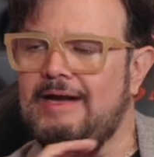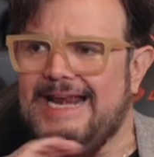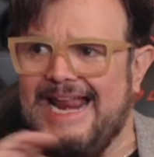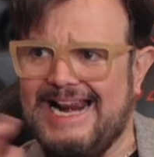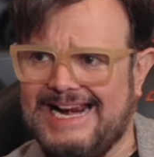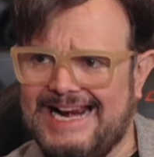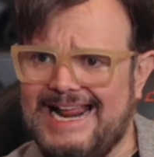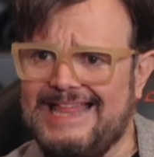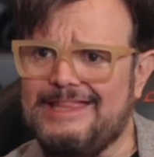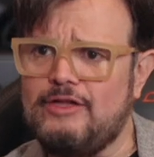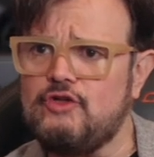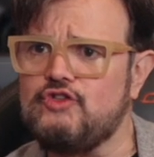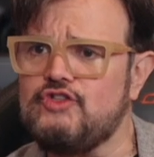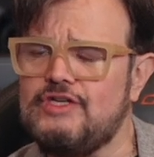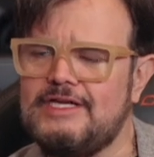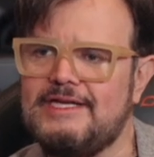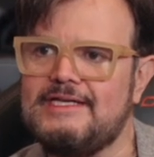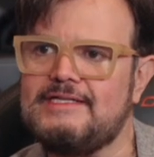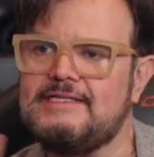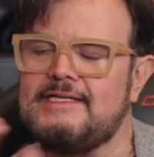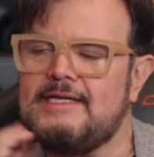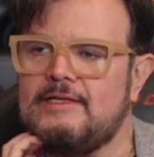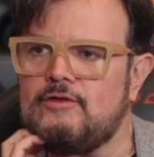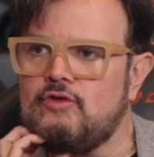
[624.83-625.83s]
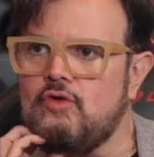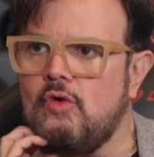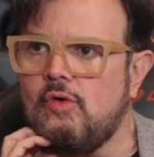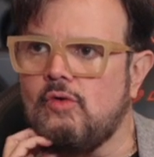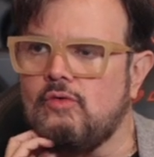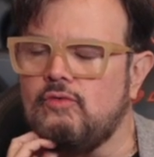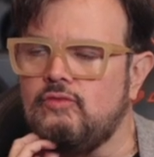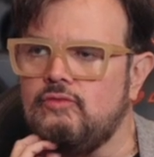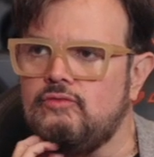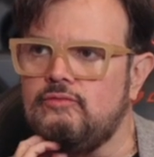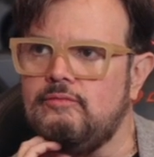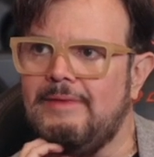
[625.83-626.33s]
la radio sigue siendo
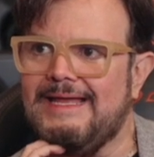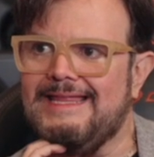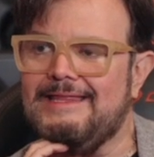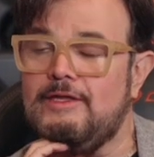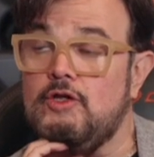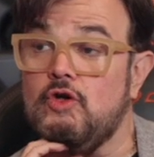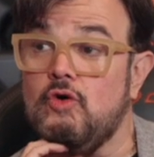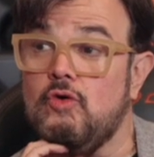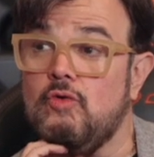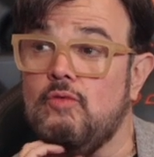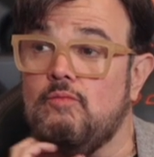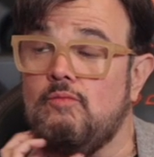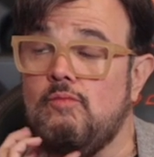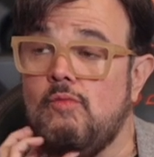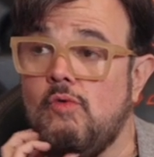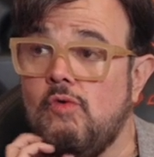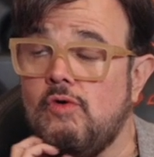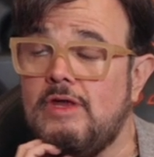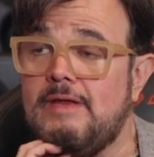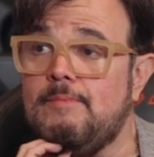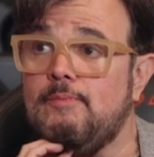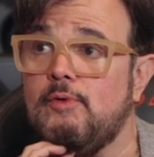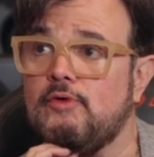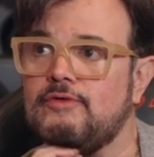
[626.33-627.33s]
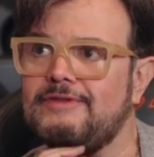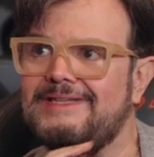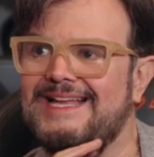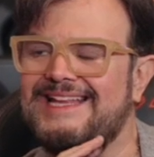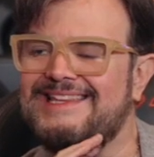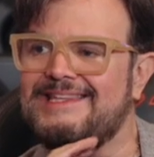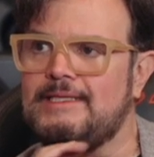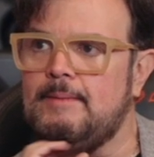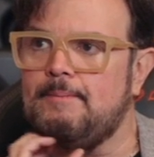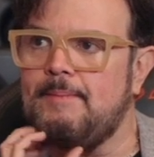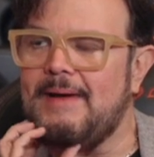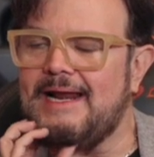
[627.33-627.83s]
un medio muy
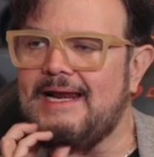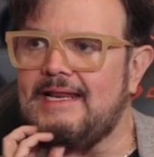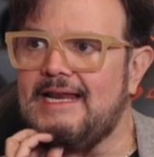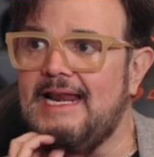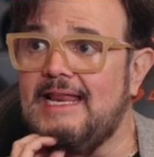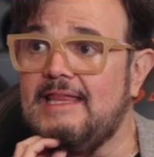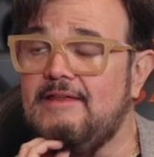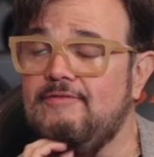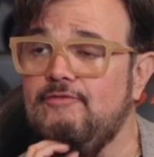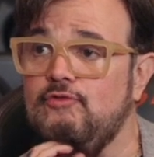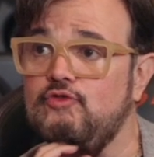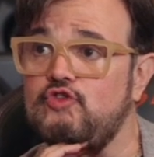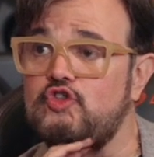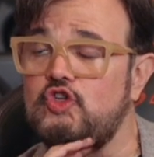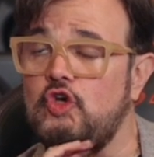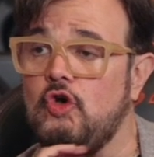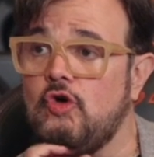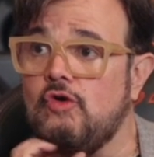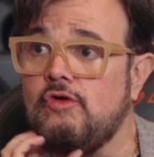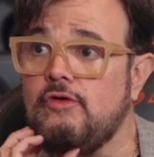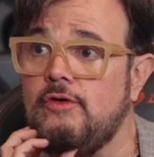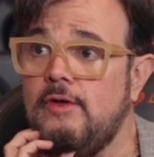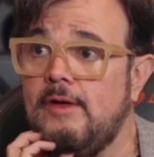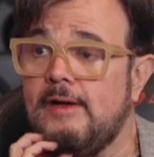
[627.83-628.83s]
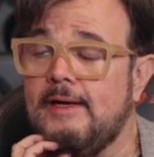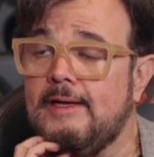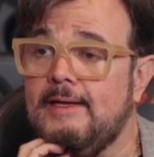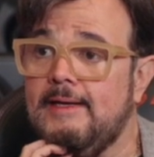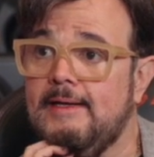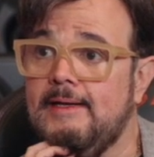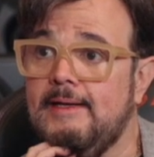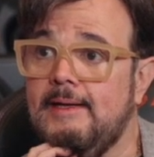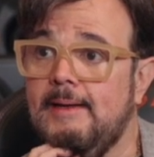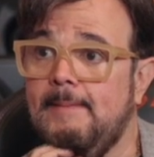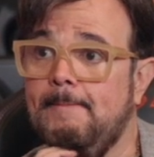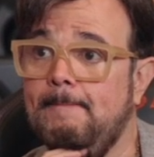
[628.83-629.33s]
importante para la difusión,
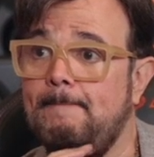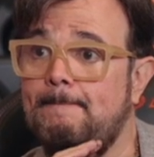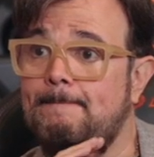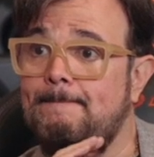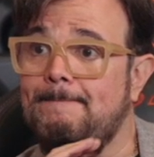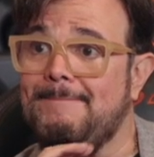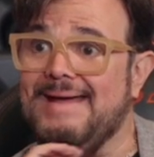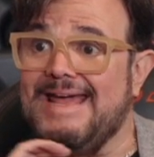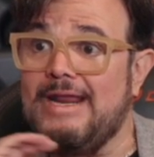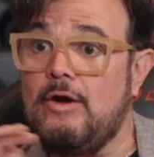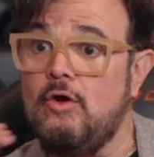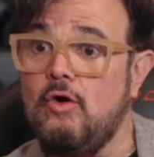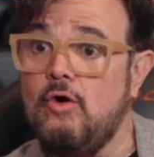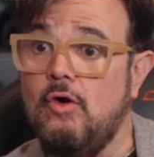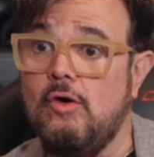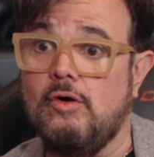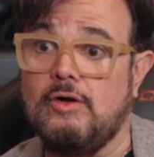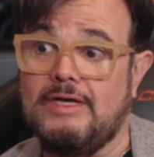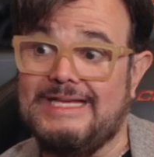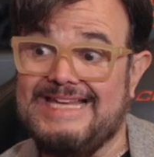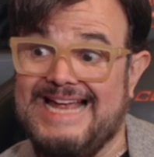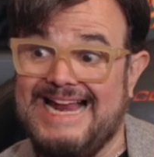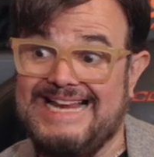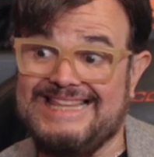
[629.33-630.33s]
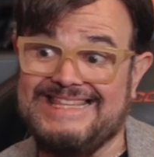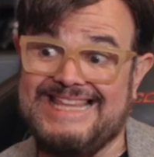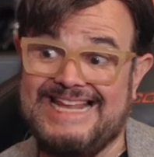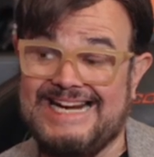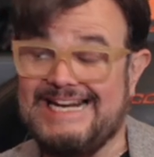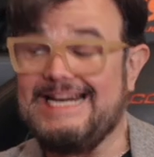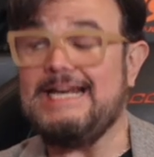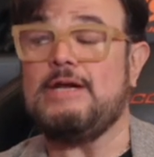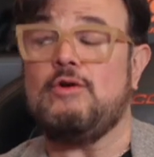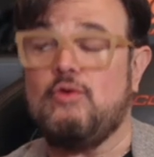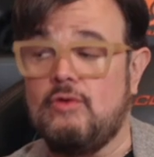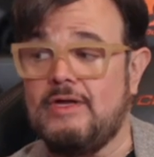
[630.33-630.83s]
pero ya el
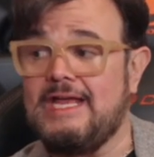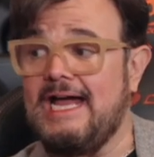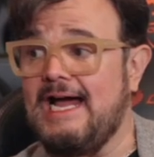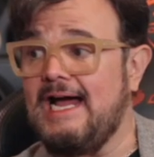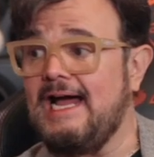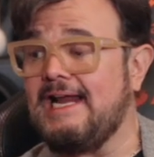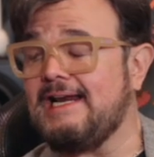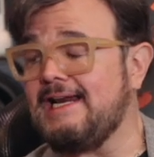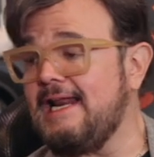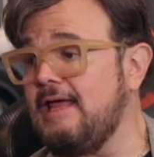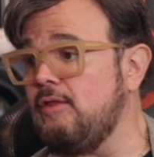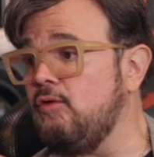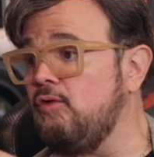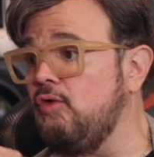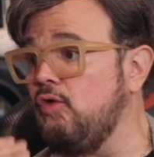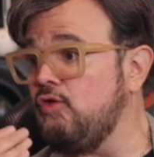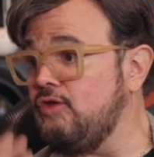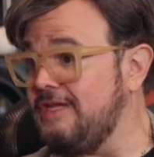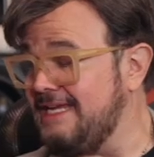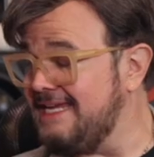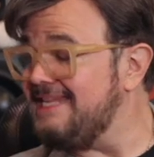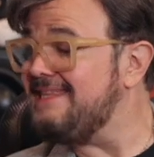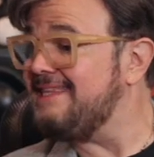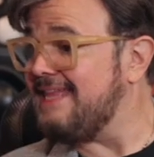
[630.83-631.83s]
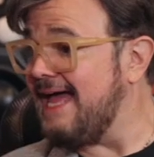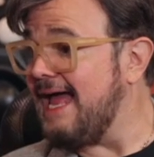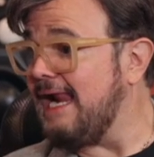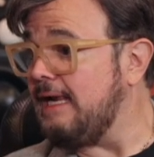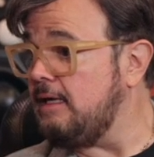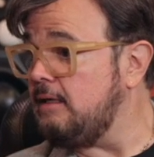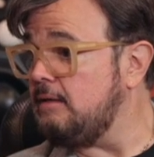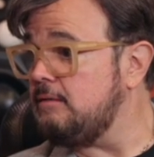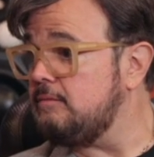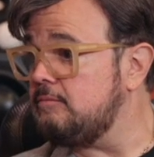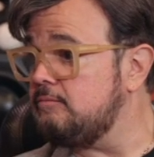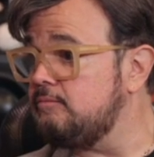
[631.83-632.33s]
terreno que ha agarrado lo
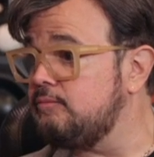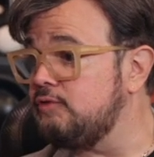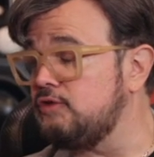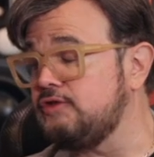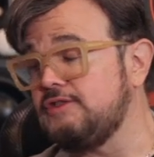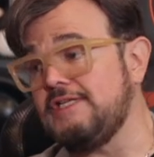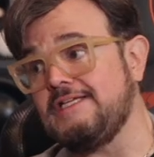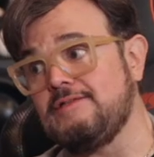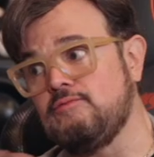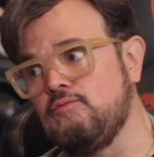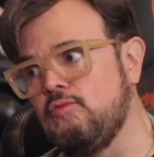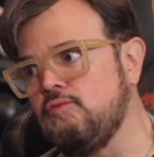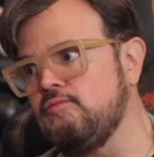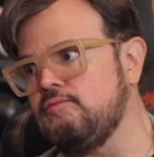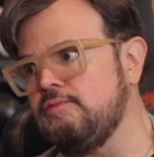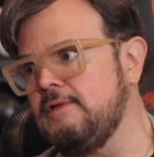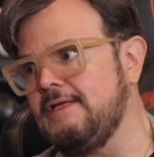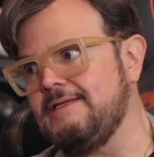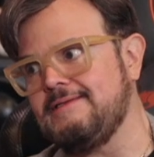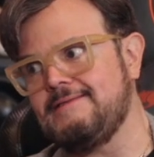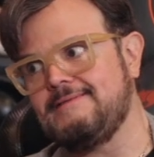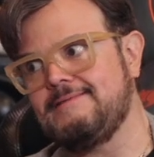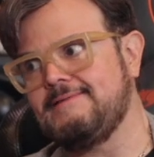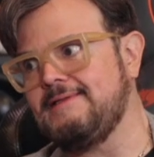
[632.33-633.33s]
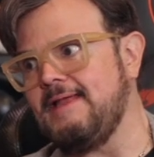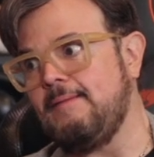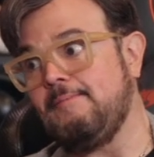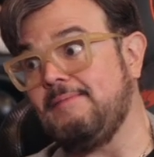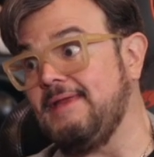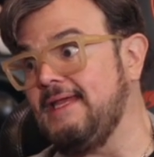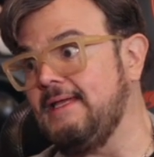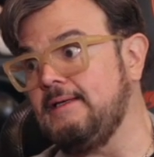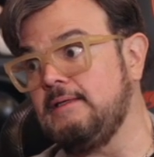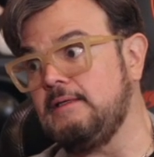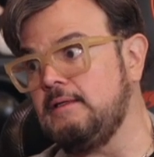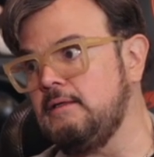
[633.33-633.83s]
digital, pues es, es
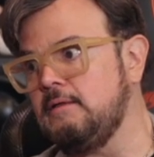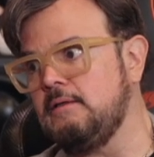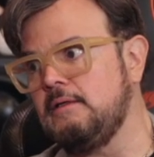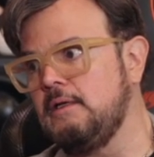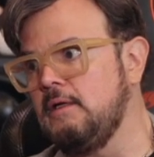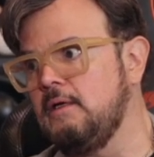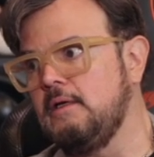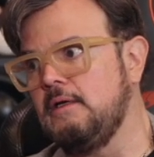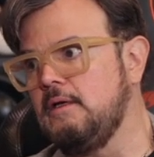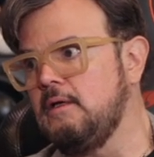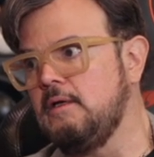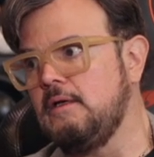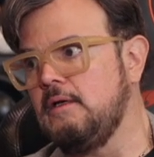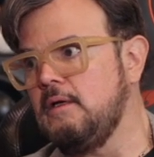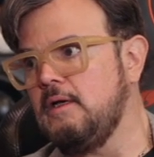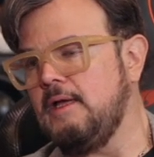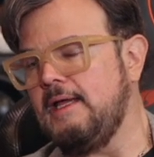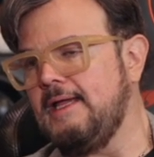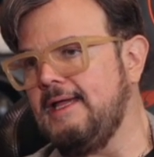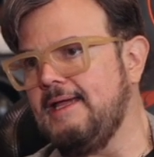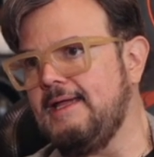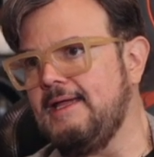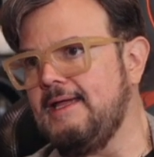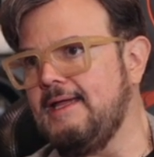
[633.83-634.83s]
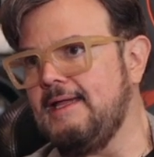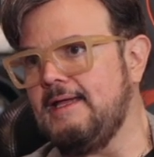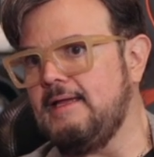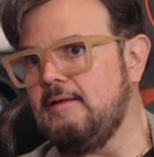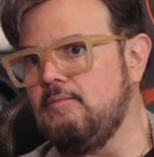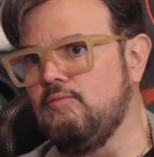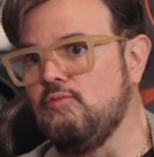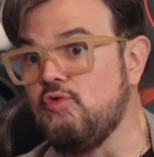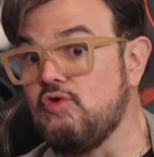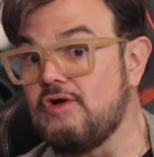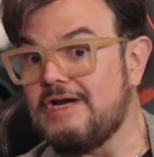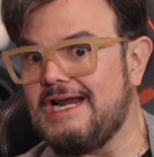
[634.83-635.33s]
también eh, eh,
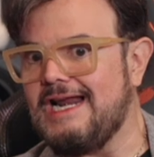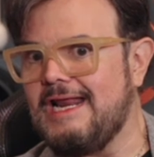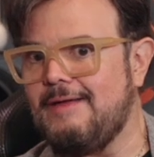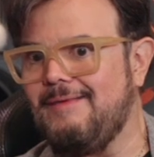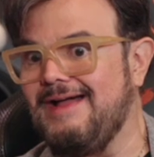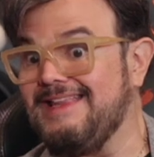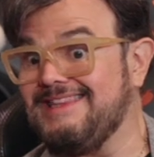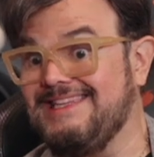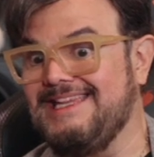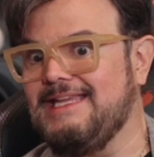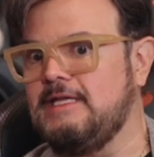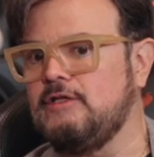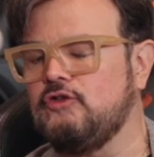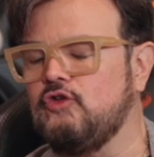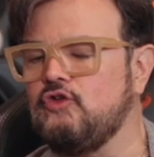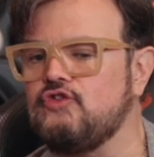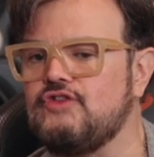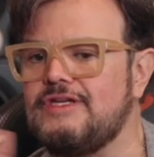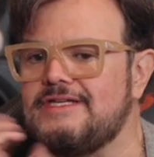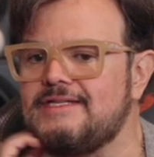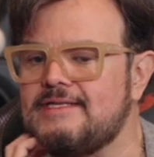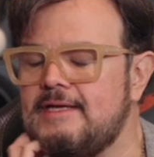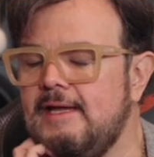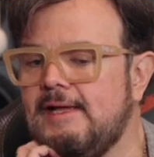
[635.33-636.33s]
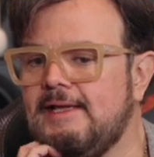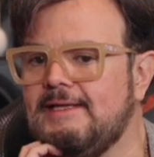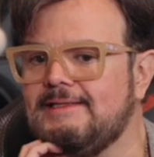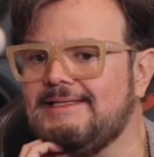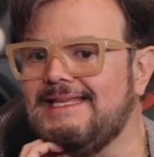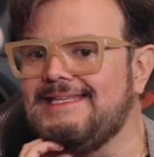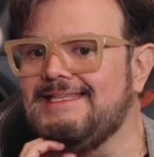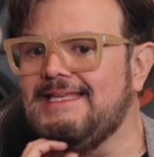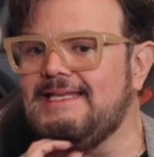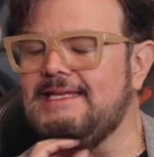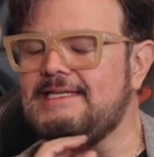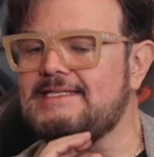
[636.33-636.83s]
muy relevante. y entonces
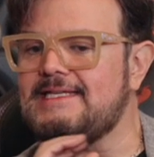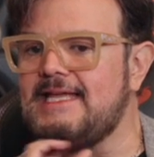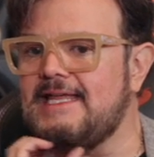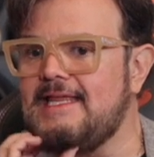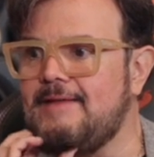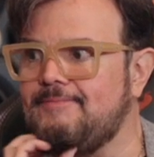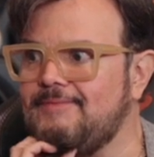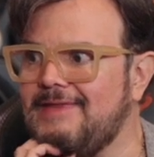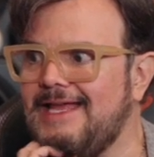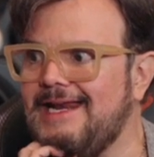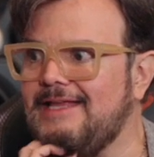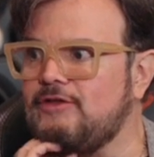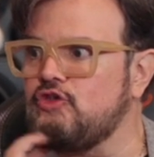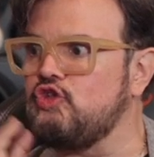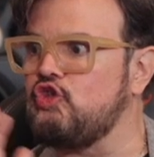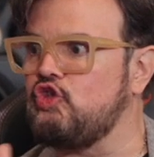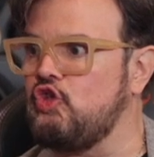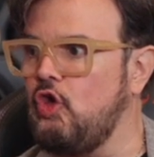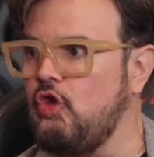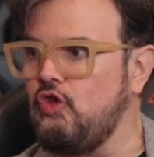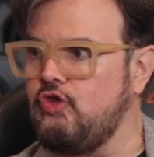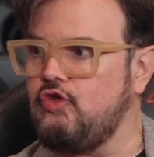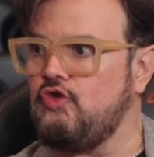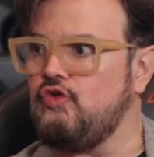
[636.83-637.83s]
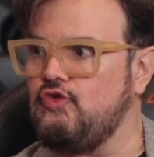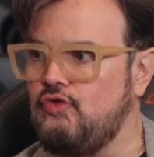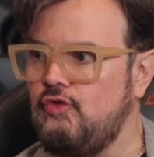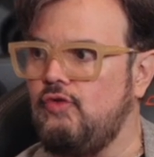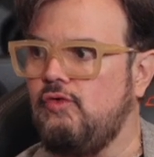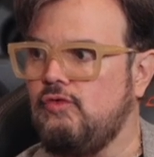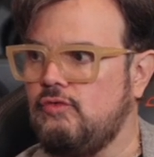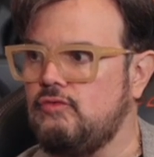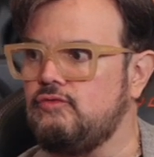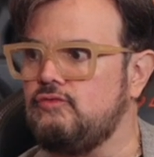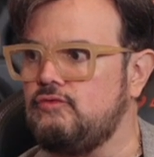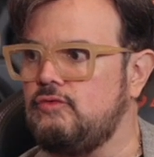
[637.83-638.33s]
te tienes que adaptar a todo,
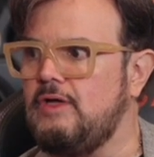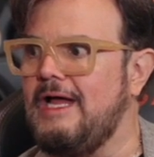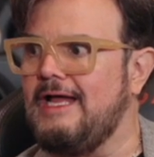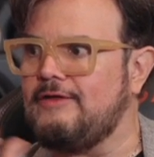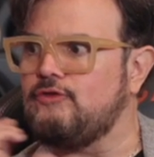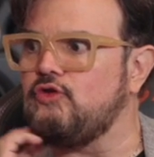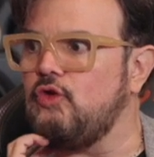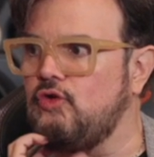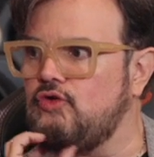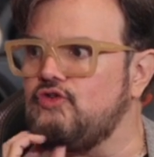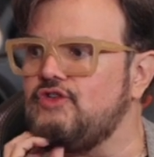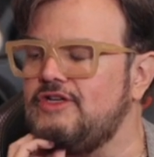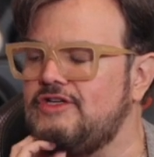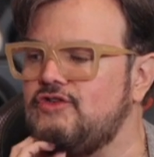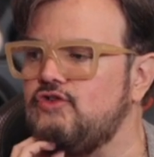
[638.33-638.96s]
a todos